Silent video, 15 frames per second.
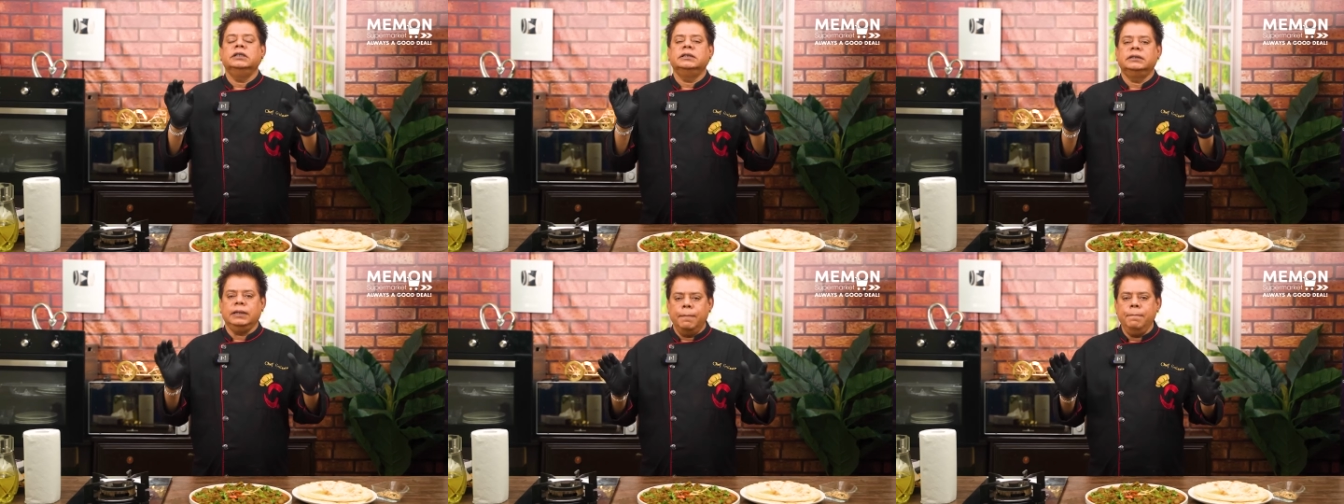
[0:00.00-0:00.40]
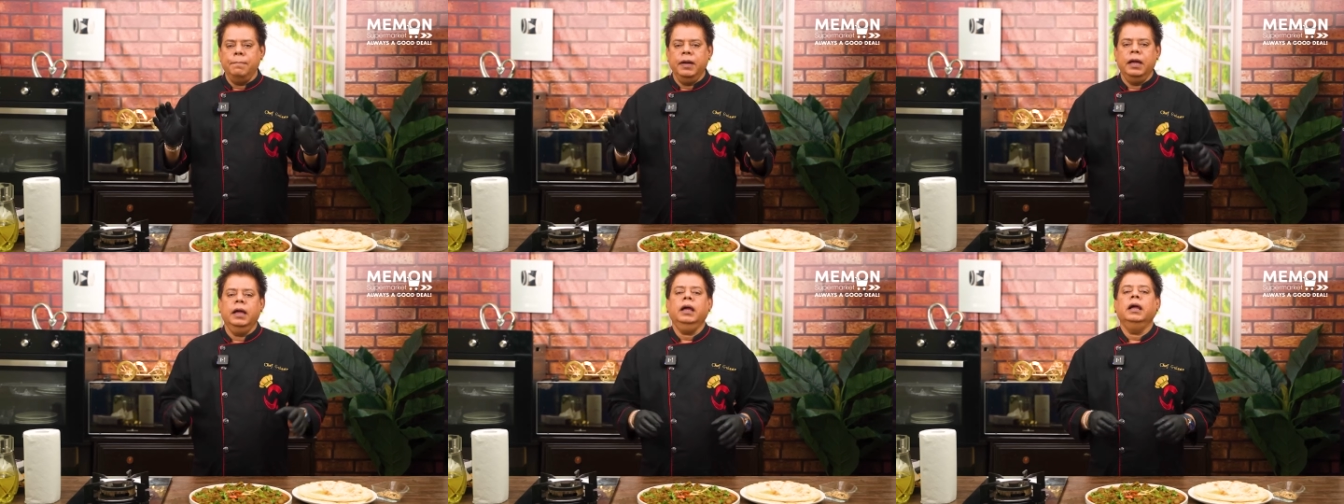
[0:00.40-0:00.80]
सब
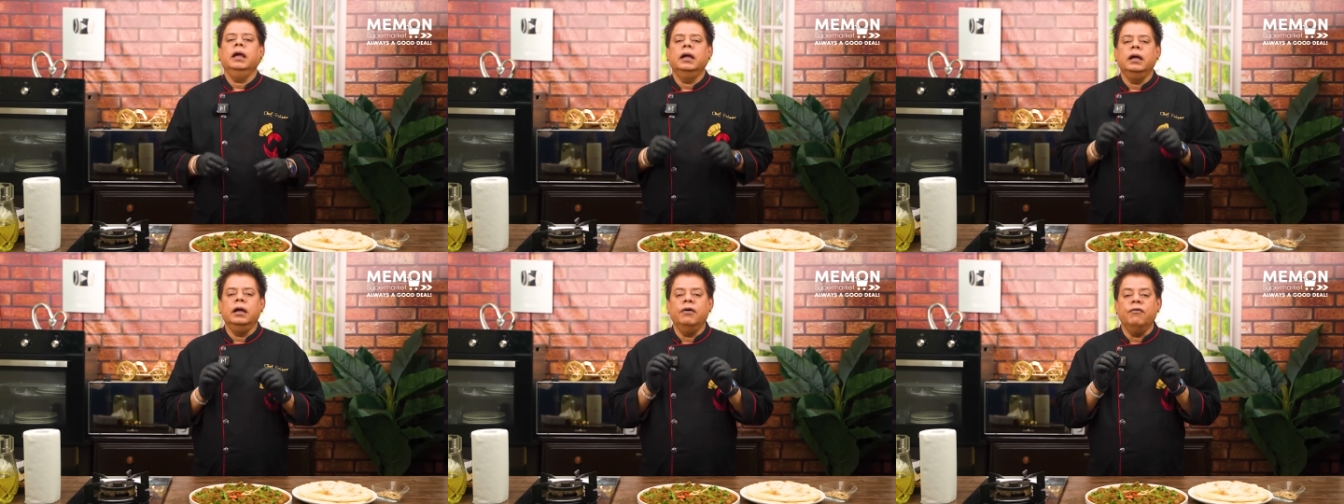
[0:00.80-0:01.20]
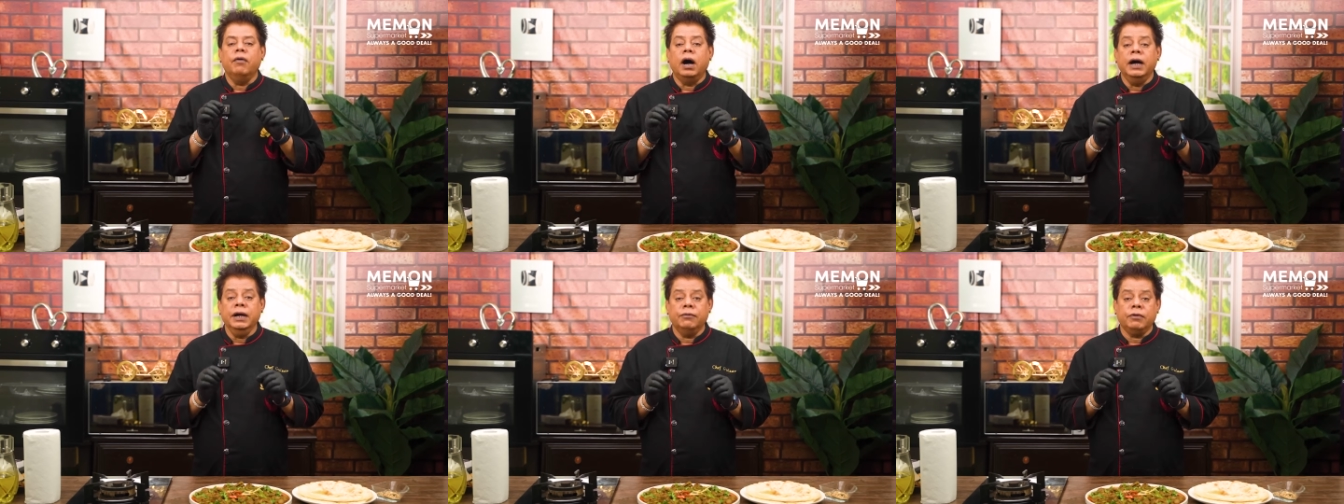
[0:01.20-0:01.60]
में
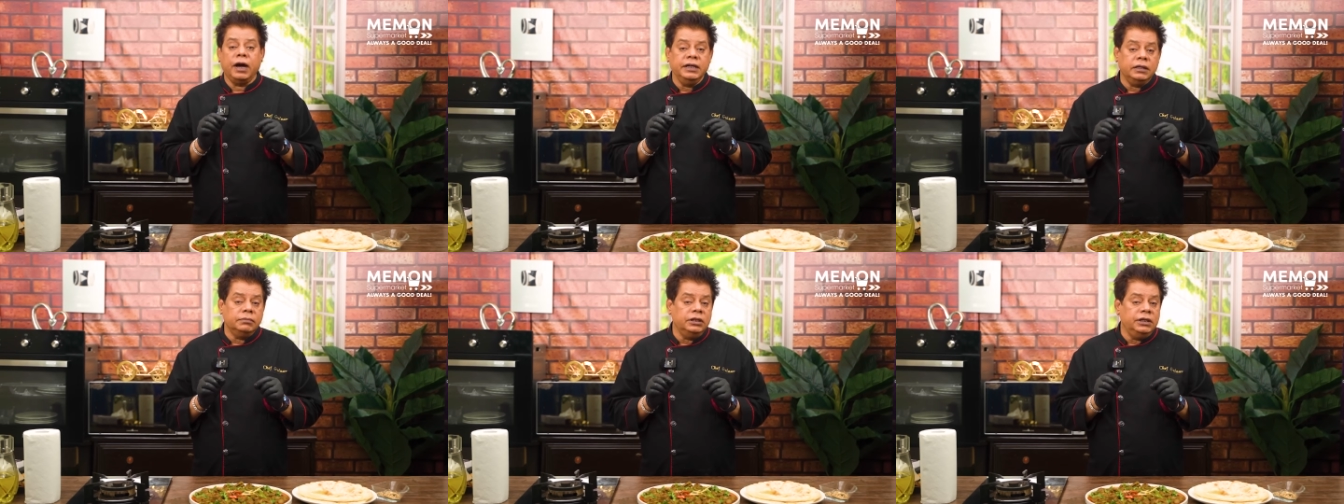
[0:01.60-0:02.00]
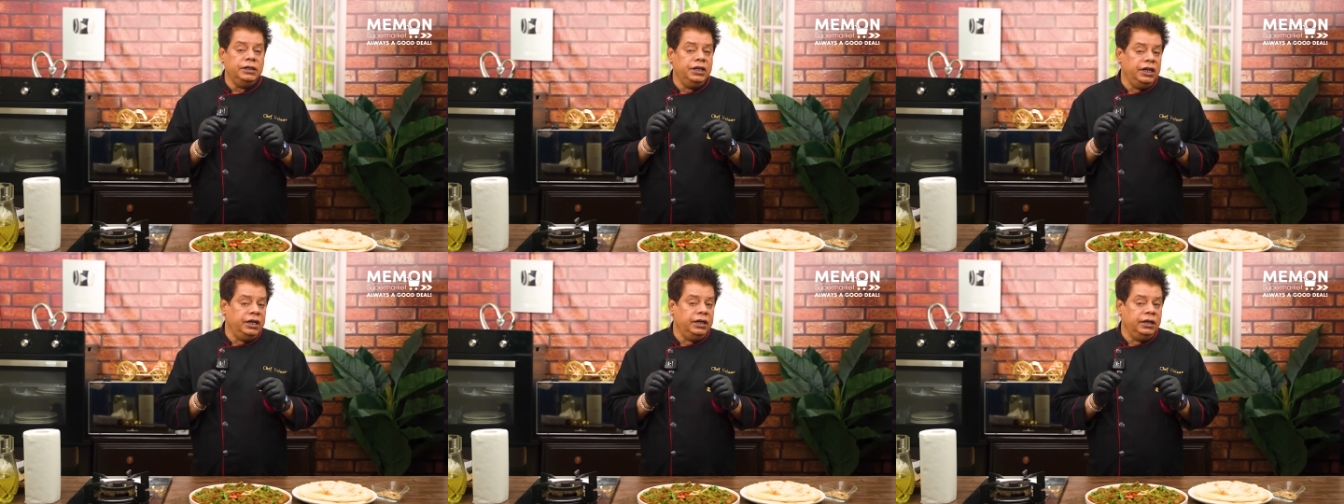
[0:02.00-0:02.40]
वाइटामिन
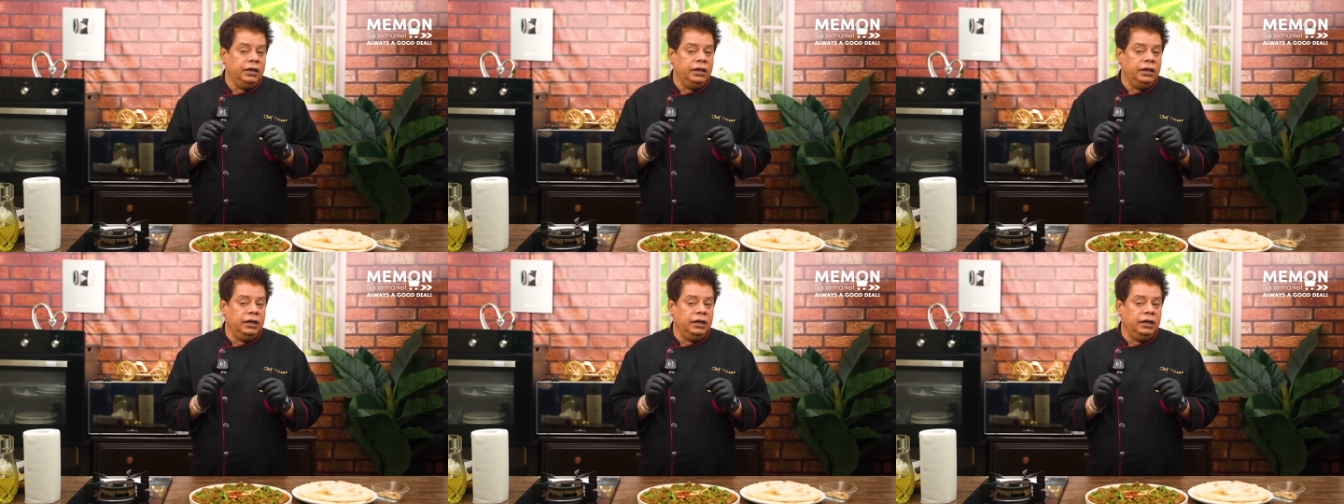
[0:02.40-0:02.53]
डी